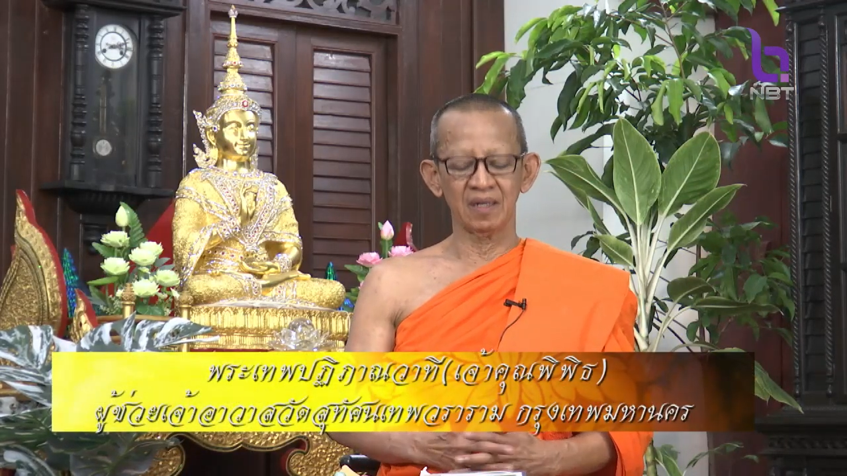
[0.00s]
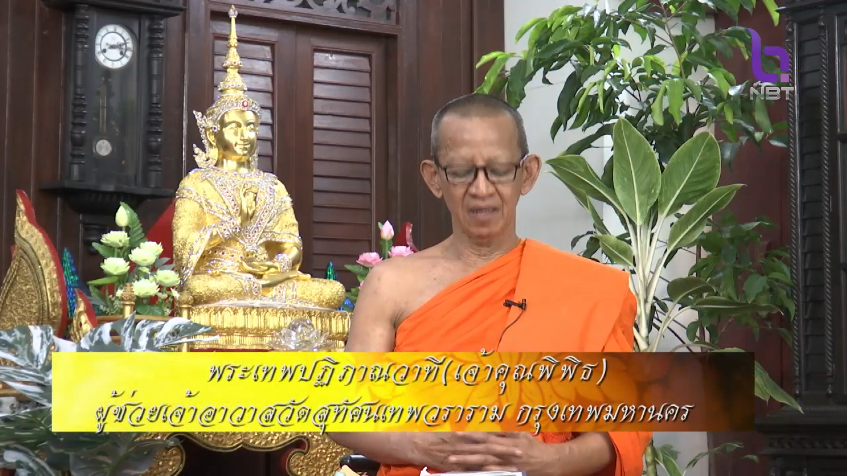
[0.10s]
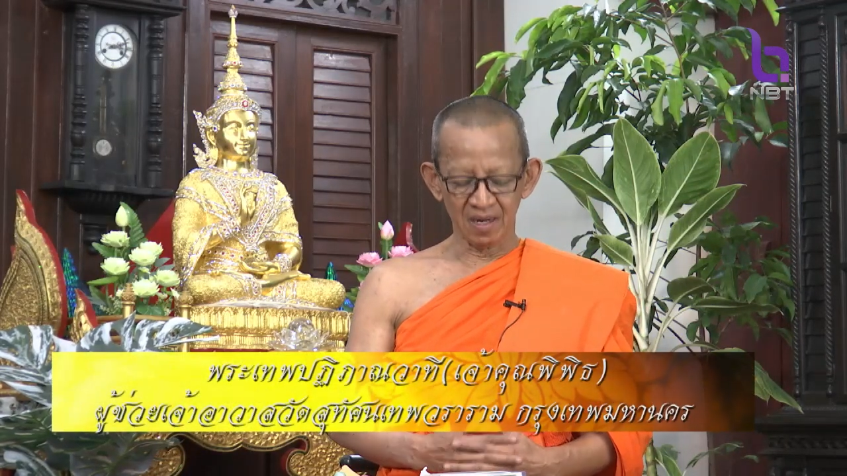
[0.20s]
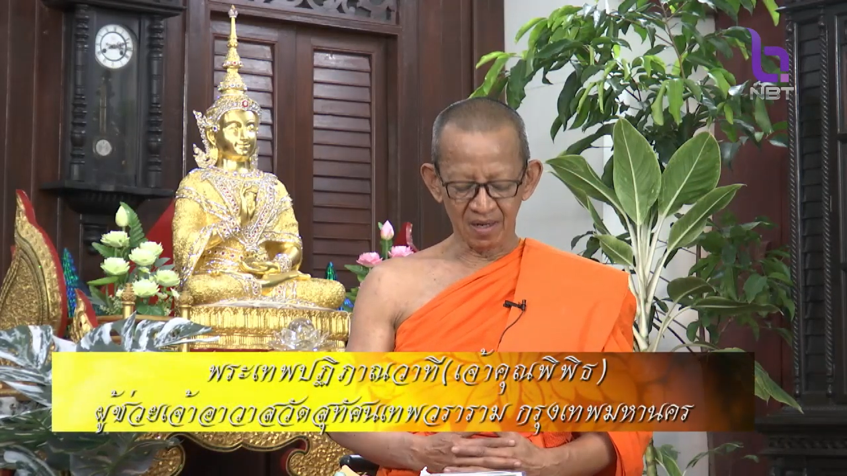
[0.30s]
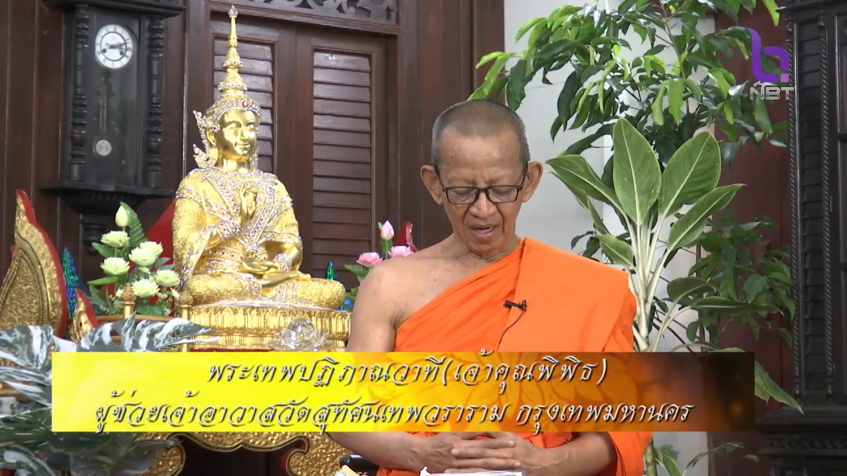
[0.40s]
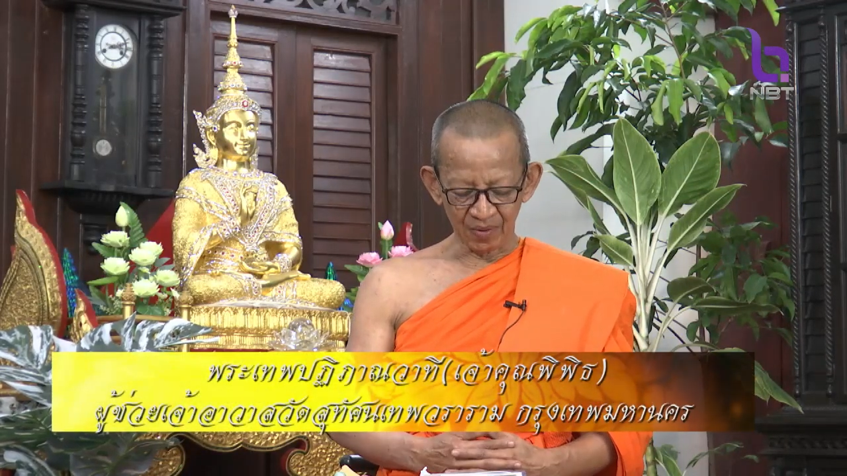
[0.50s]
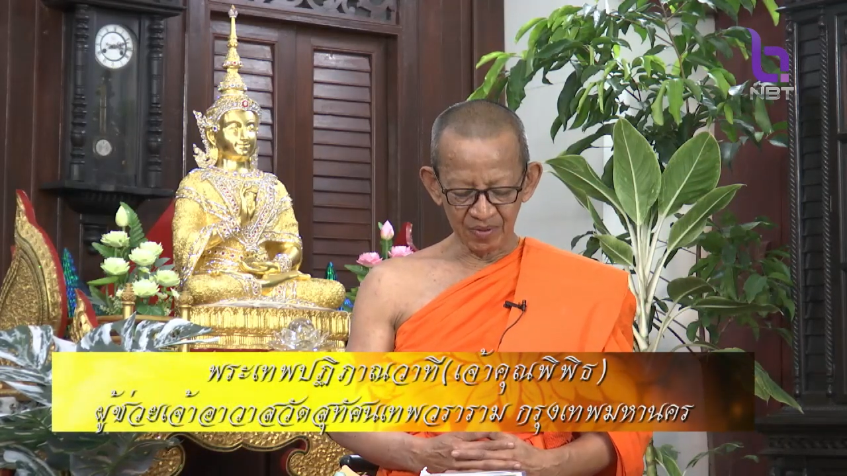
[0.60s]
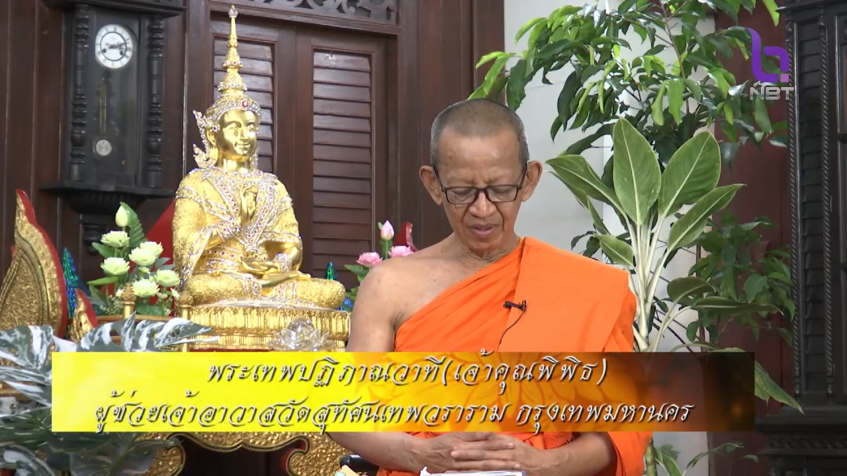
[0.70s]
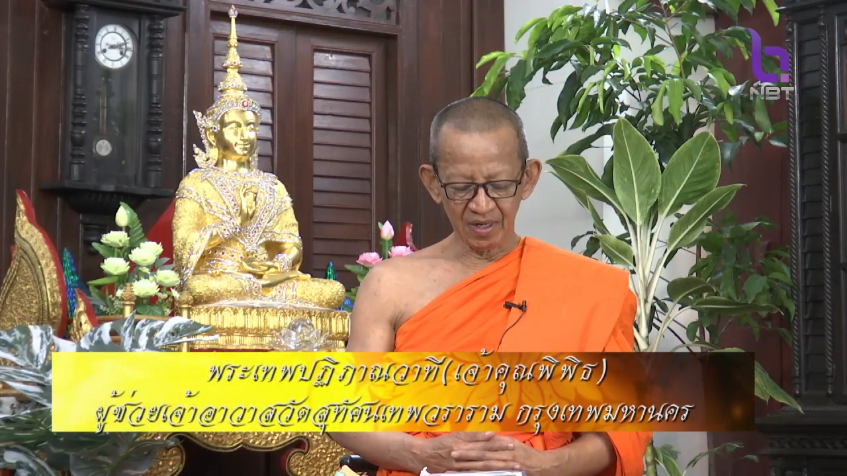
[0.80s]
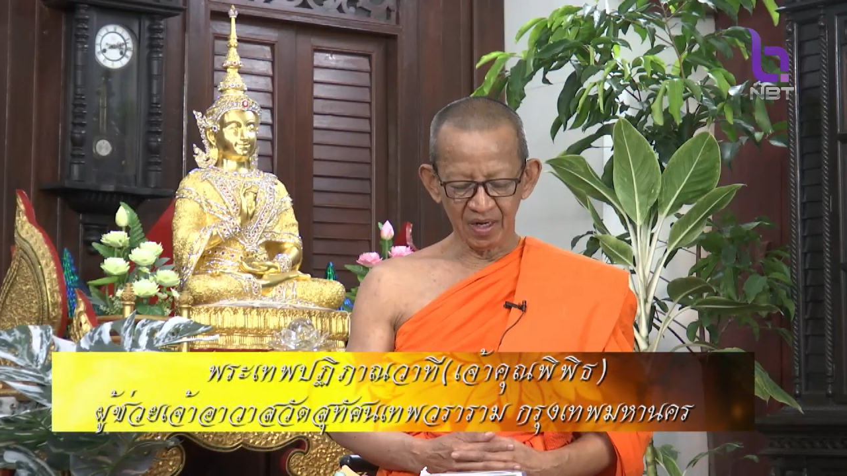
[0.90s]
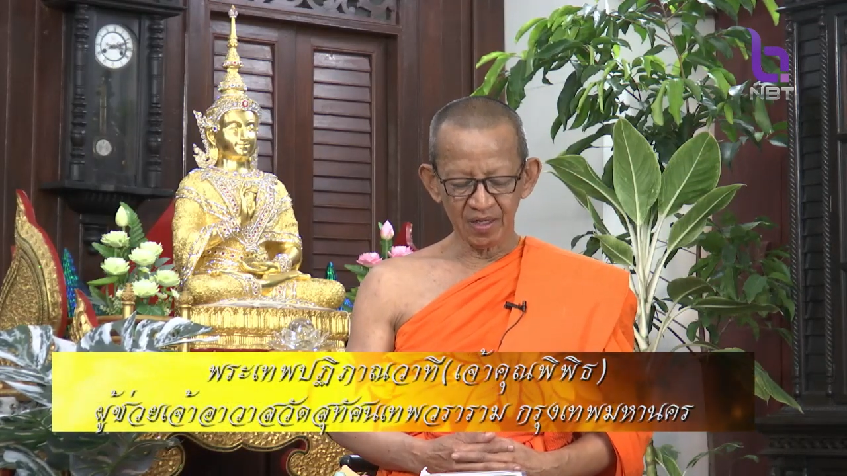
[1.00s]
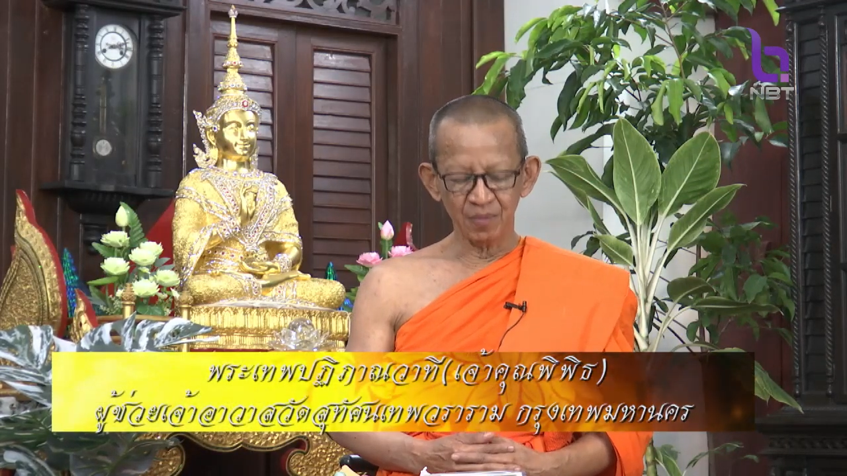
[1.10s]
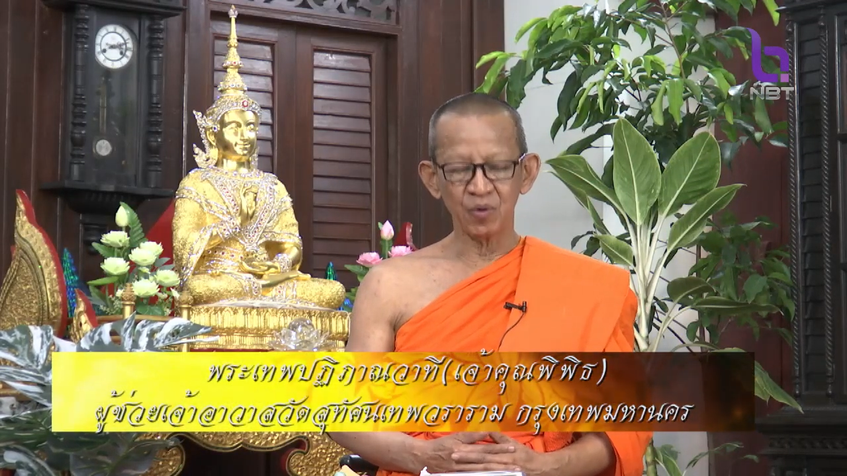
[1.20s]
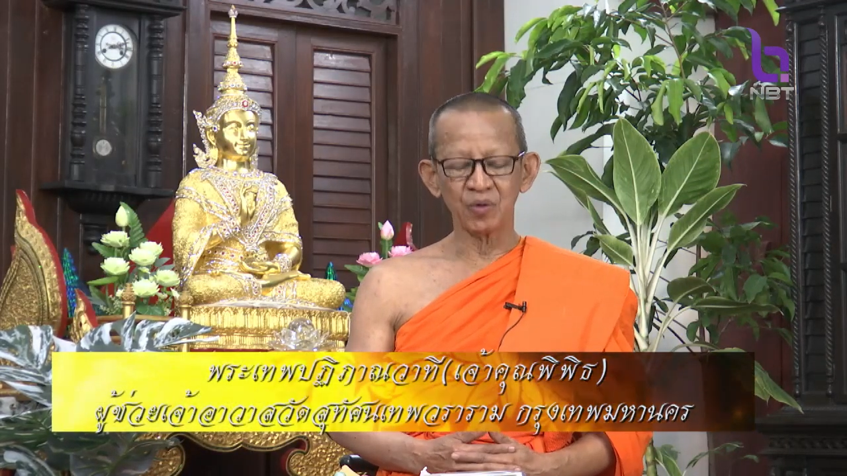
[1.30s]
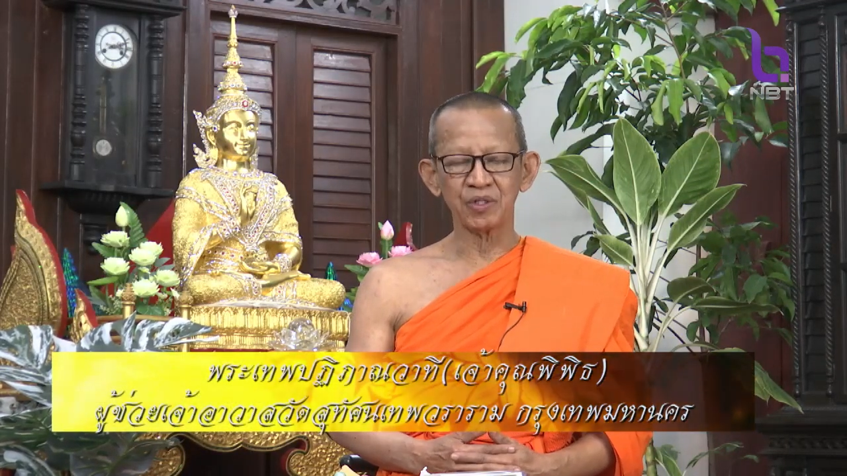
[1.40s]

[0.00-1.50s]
ได้กล่าวถึงการดำรง